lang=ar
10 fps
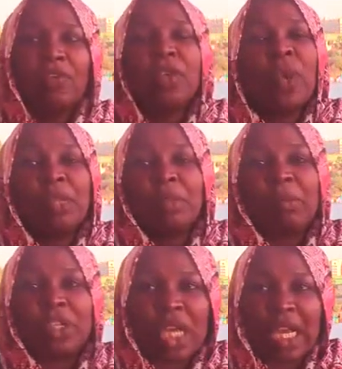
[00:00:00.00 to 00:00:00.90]
فدي واحده من
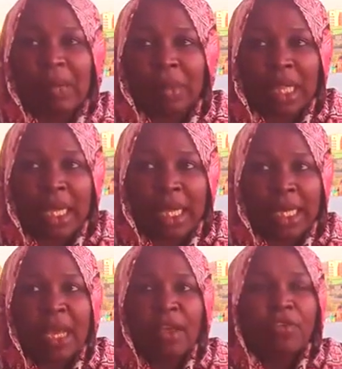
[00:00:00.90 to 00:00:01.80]
المشاكل اللي
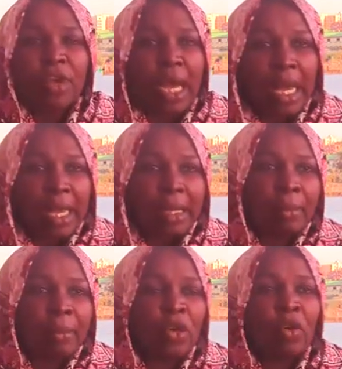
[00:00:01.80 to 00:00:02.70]
بتلاقينا
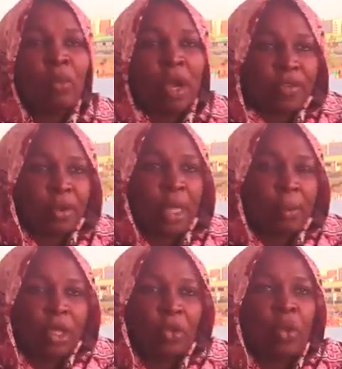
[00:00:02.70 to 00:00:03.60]
فلما يكون ما في
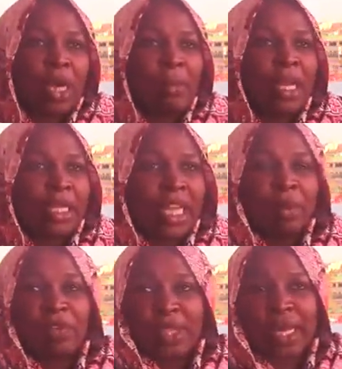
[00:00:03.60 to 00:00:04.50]
لما تكون العمليه
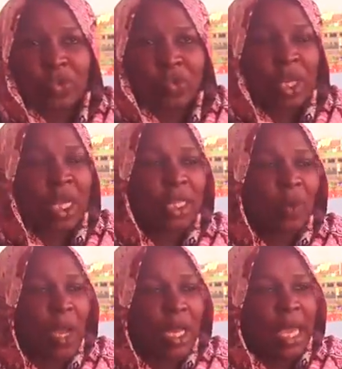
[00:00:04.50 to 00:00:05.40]
التعليميه في تعسر
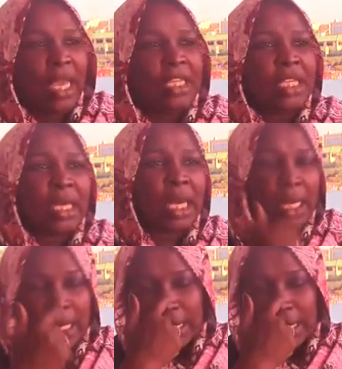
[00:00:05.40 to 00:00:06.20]
طوالي حيجينا